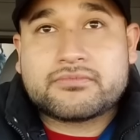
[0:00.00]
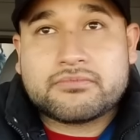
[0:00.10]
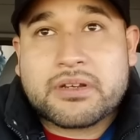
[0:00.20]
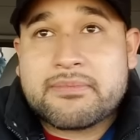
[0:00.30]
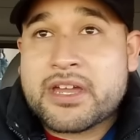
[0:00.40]

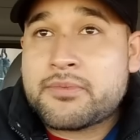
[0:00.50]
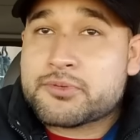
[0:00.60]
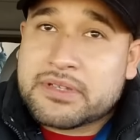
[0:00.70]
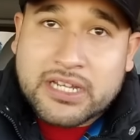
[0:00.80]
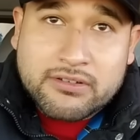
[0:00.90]
primero
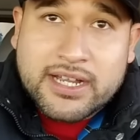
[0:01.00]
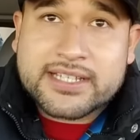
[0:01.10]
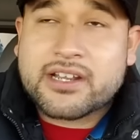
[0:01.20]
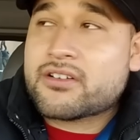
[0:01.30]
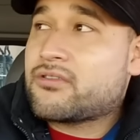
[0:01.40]
pues me trato de
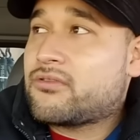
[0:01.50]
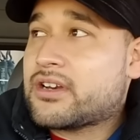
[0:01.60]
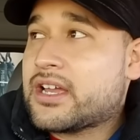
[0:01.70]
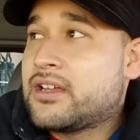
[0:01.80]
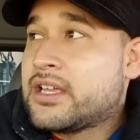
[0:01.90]
casar con
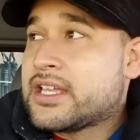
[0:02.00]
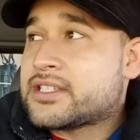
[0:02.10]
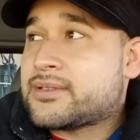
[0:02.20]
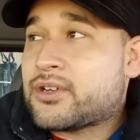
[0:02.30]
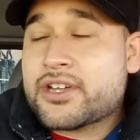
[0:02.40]
una,
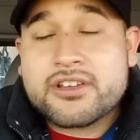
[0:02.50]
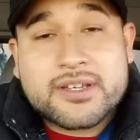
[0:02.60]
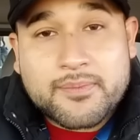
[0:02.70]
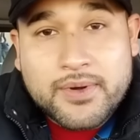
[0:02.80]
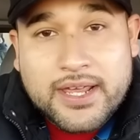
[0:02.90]
si veo que no
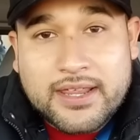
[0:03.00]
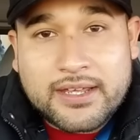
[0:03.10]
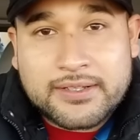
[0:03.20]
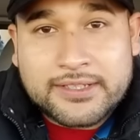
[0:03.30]
se puede,